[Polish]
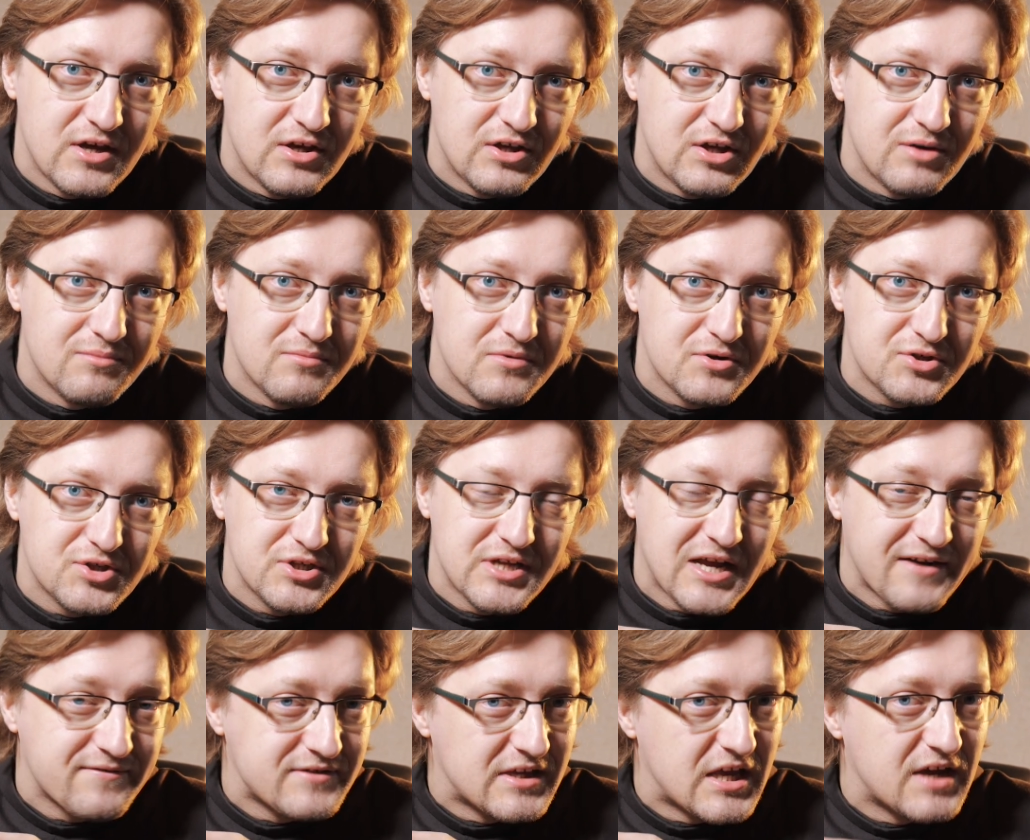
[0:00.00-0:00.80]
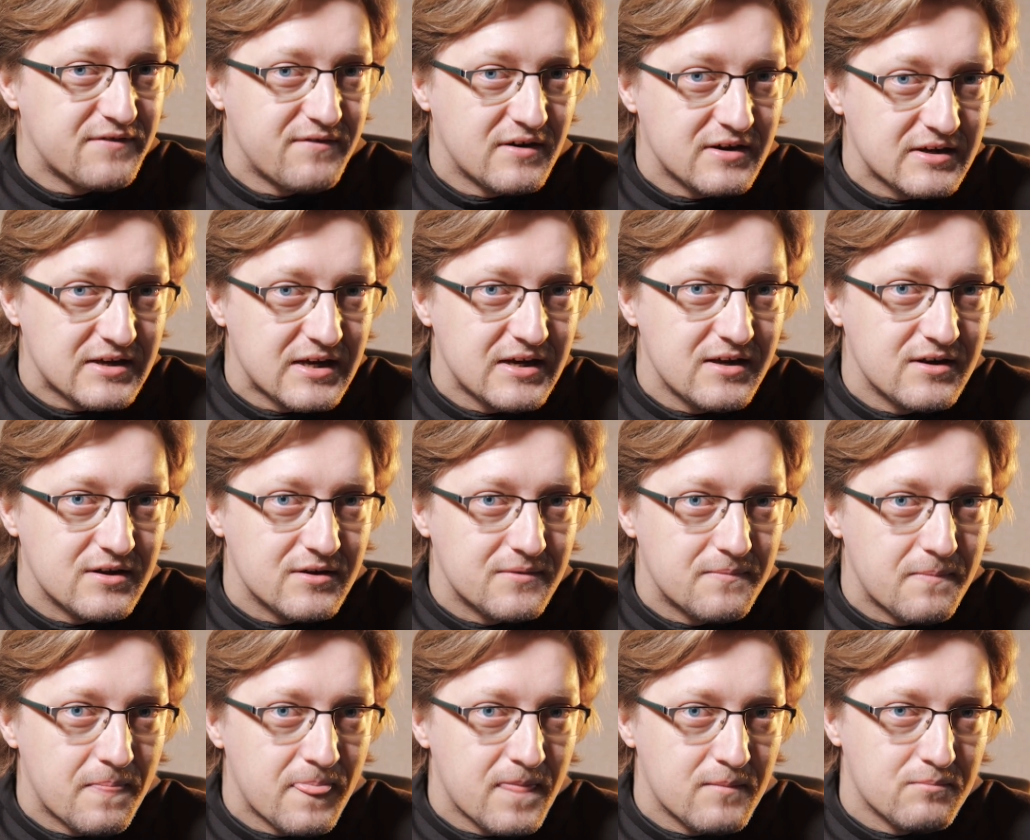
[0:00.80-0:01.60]
I może jak w tej
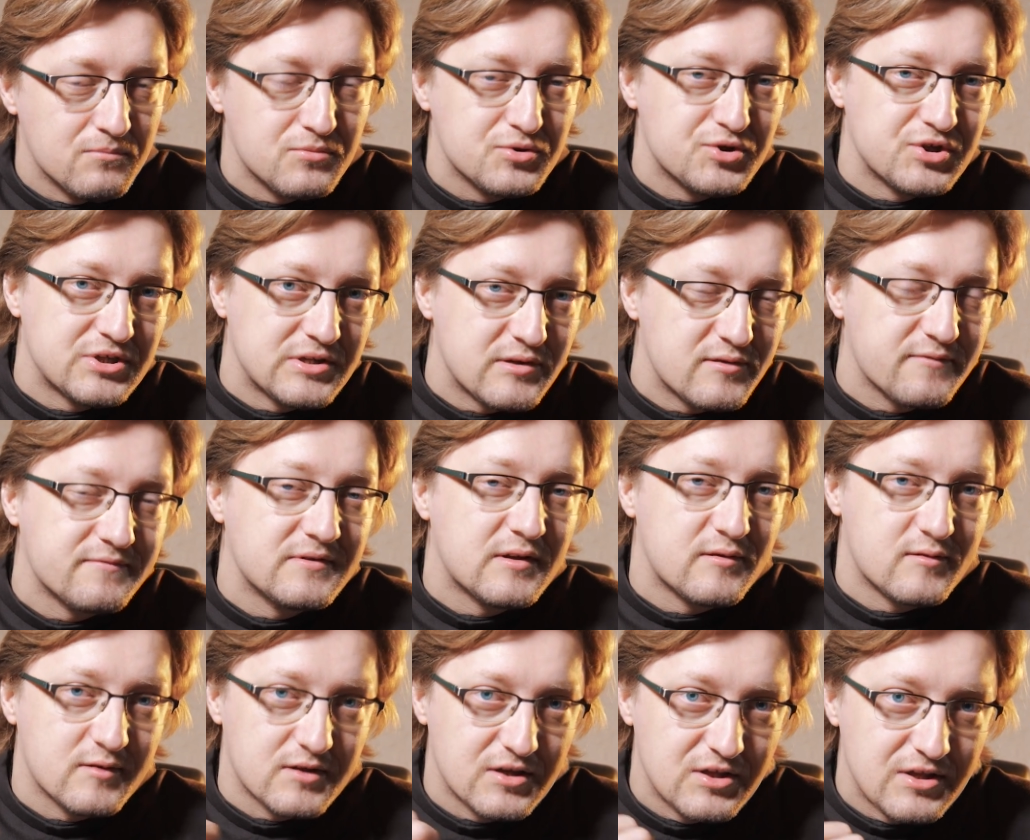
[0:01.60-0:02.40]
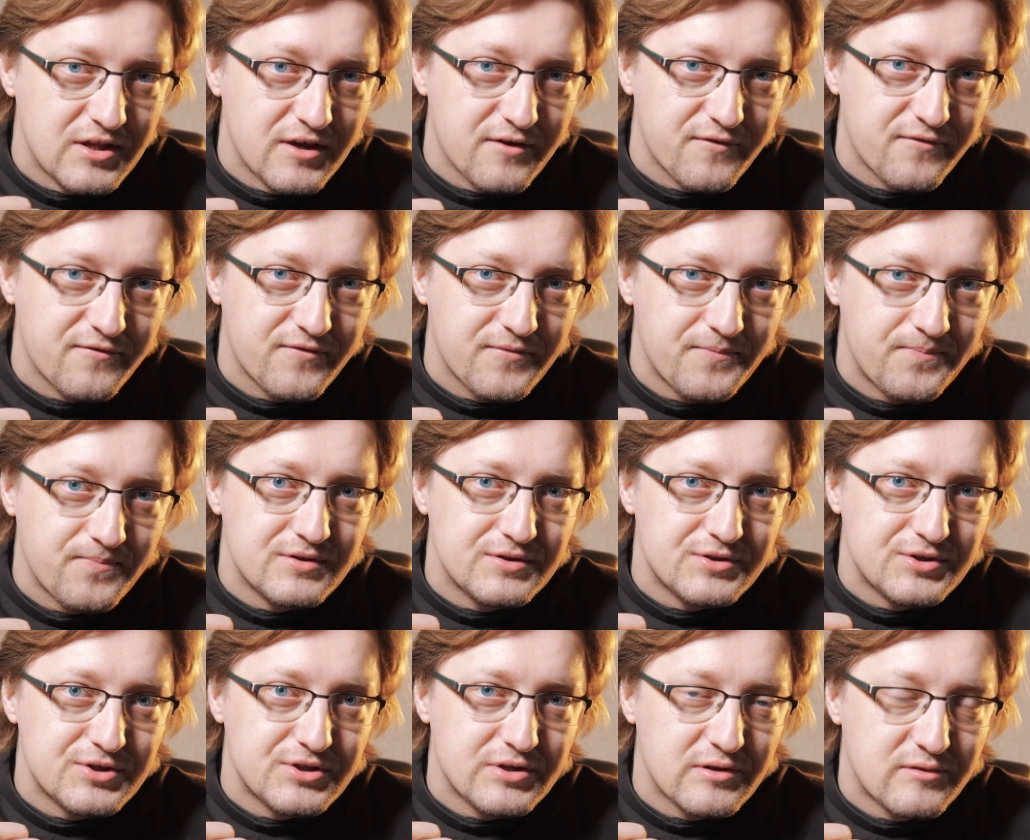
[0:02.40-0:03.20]
Ewangelii, może jest w nas gniew,
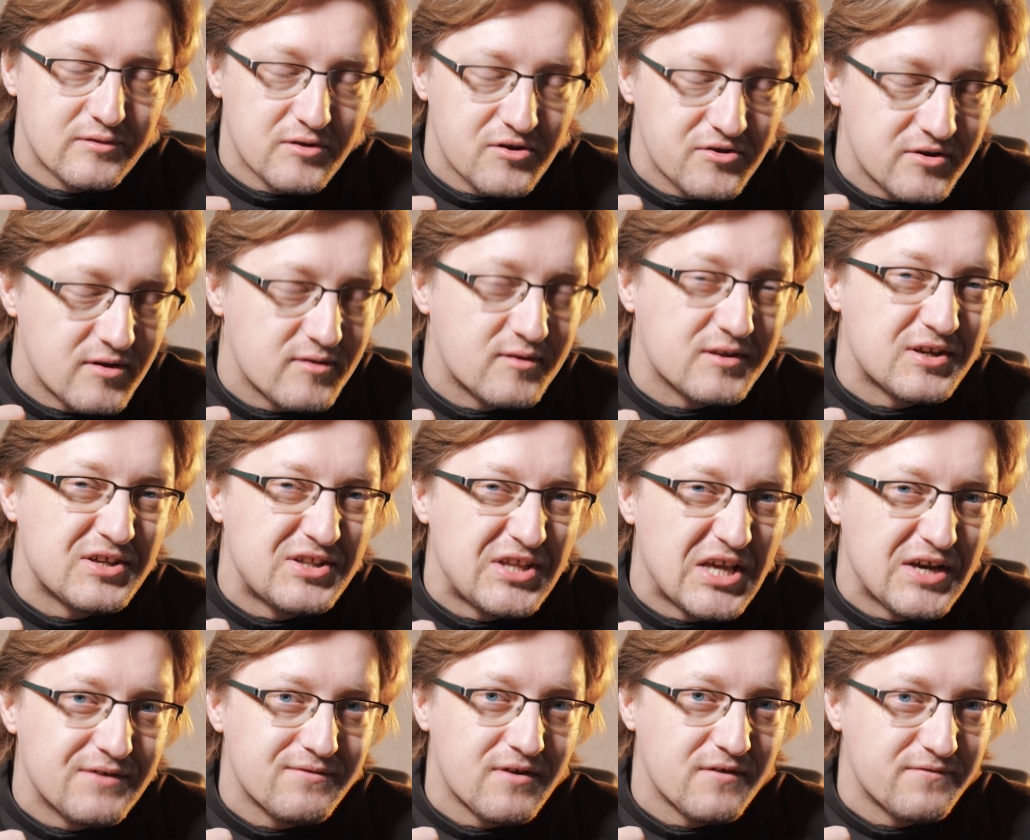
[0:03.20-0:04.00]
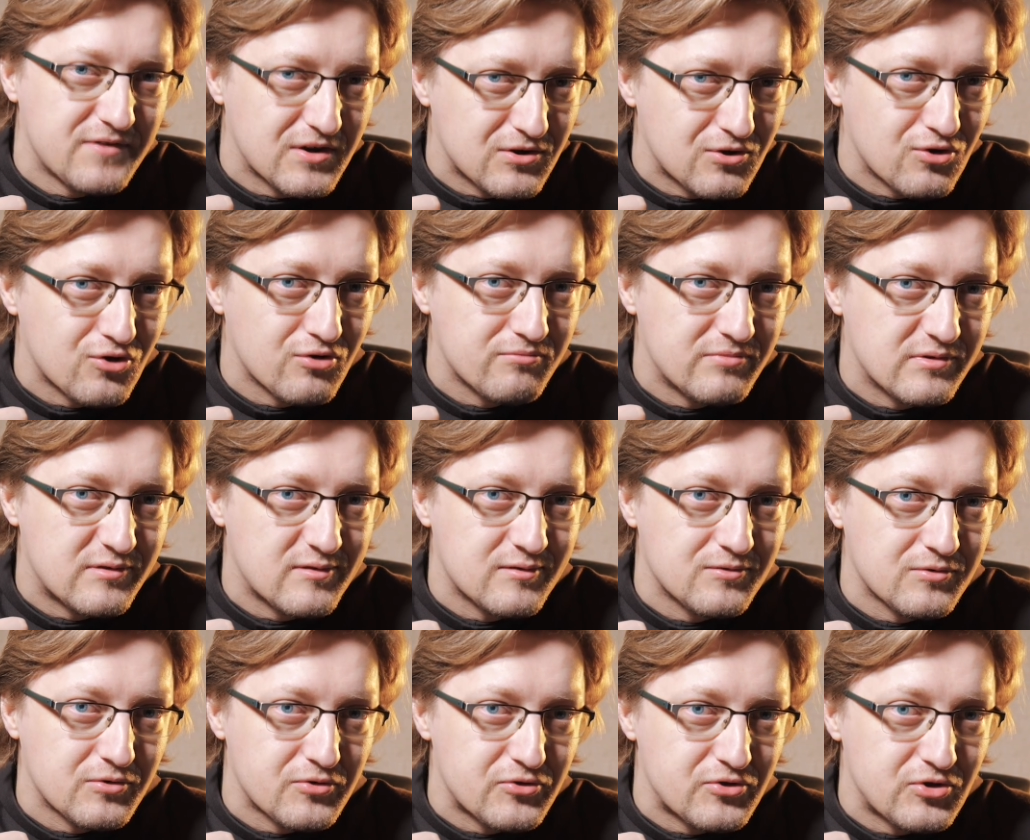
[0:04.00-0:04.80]
że coś nas gniewa w Jego
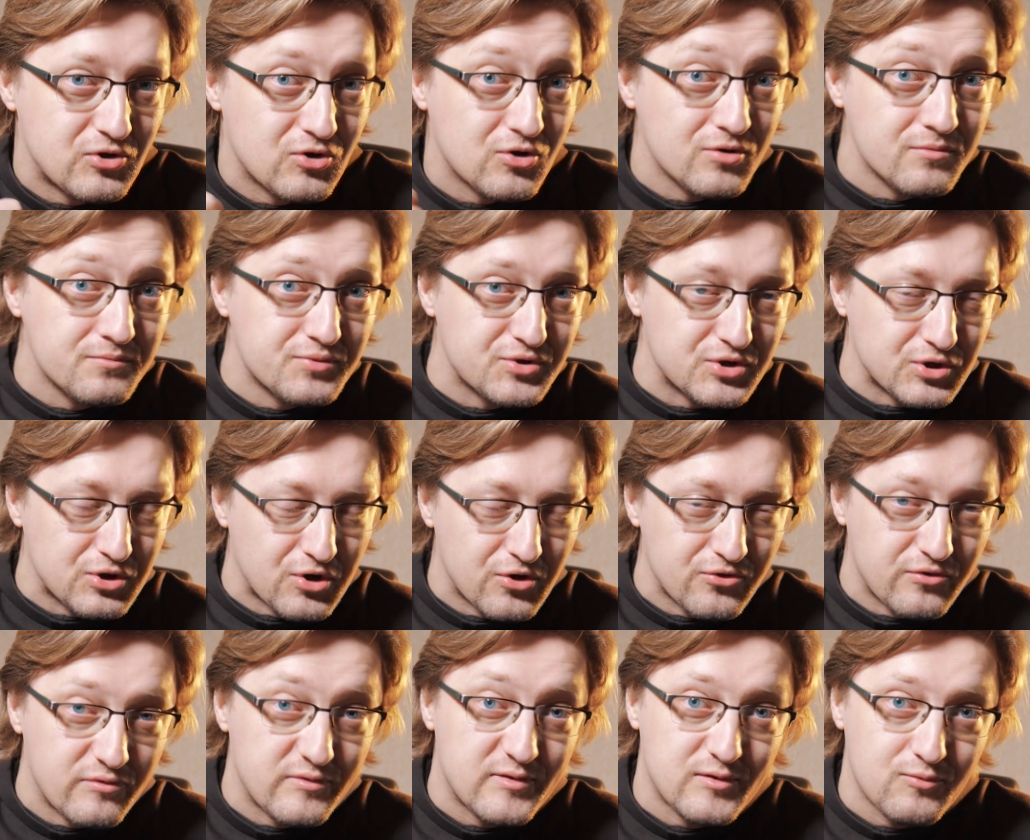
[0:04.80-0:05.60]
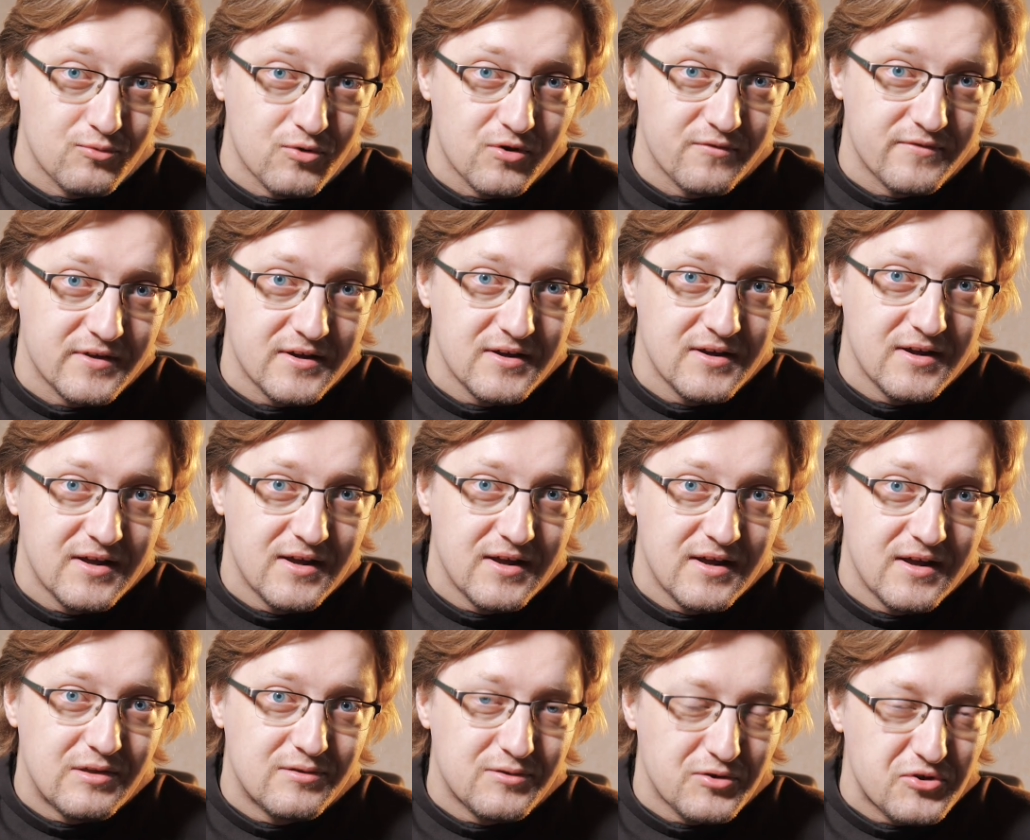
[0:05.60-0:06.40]
obecności. On przychodzi w Słowie
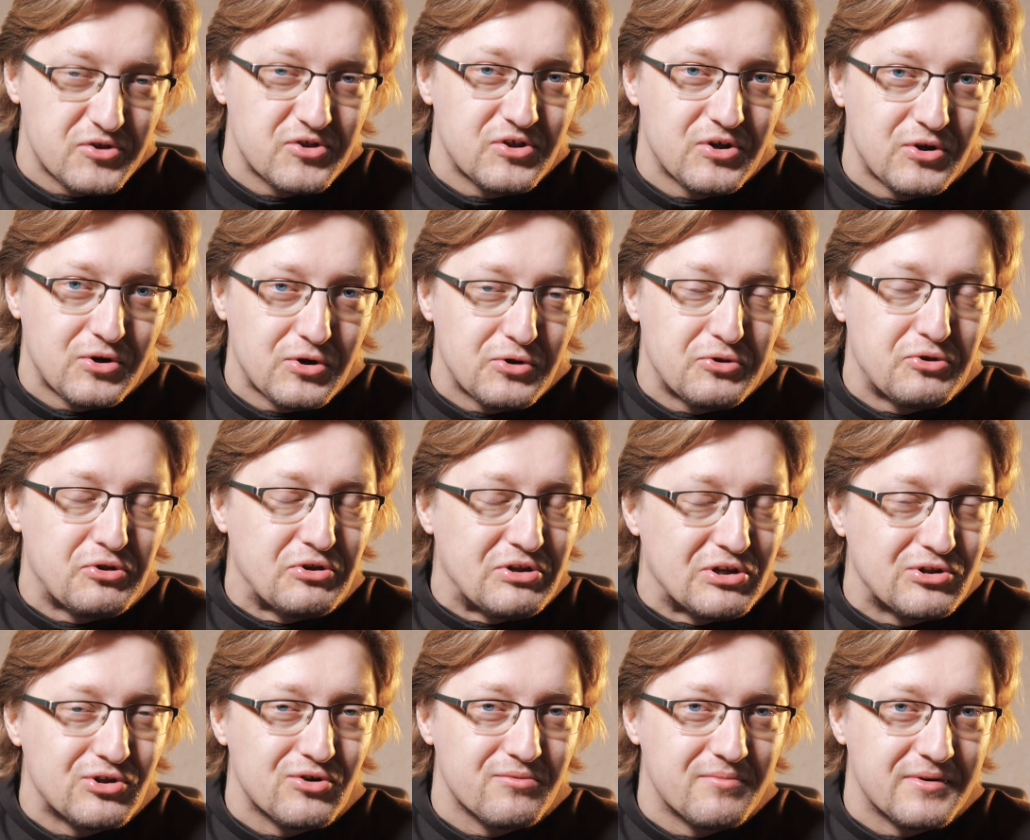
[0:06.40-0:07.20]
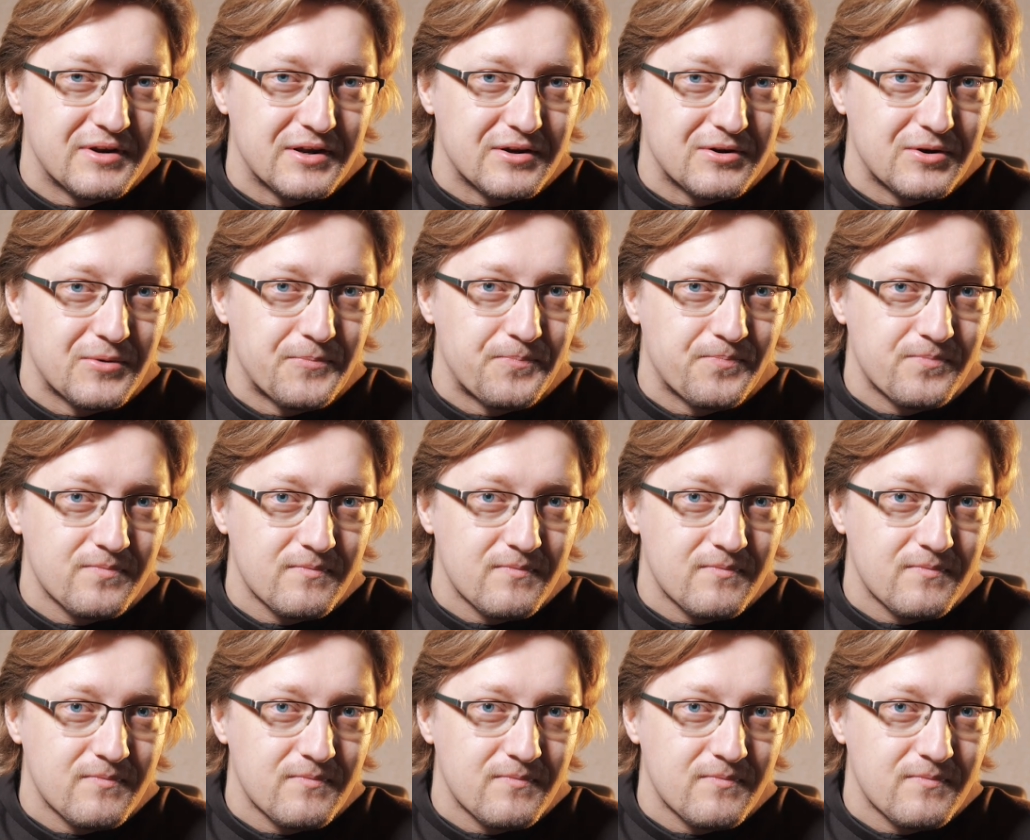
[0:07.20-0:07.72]
i coś się rodzi niedobrego.